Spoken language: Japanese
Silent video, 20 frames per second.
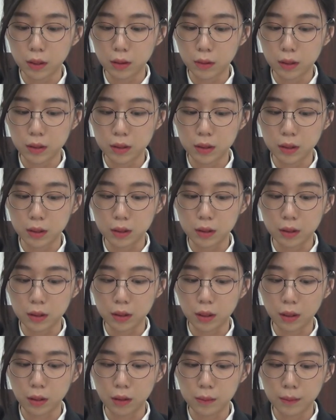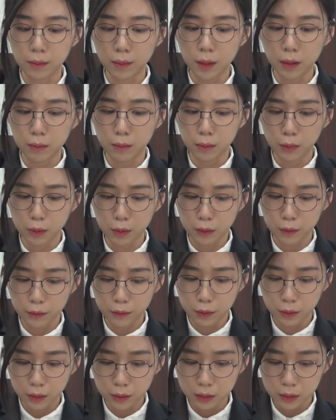われていた
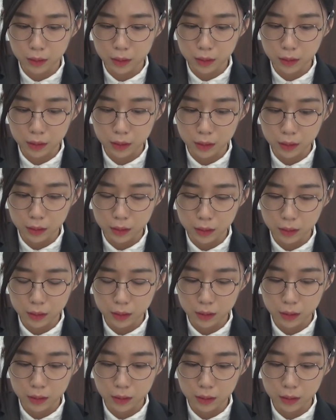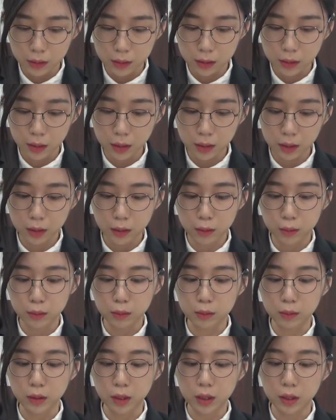モーフォー
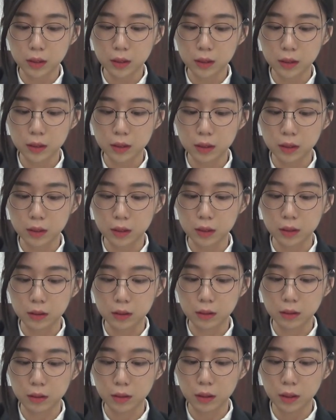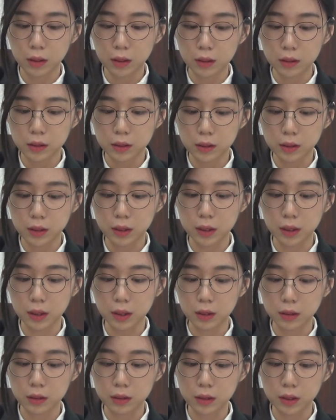ジェニックエンジン事
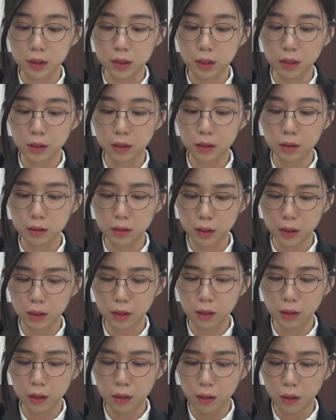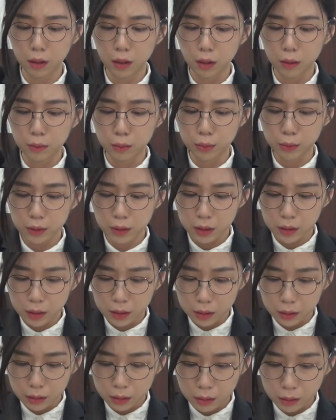件ので
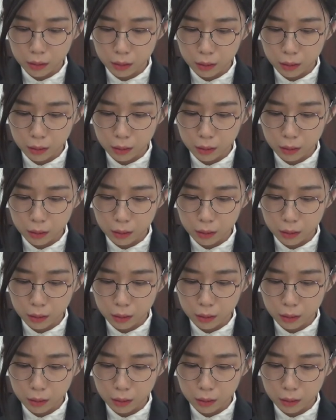ブリー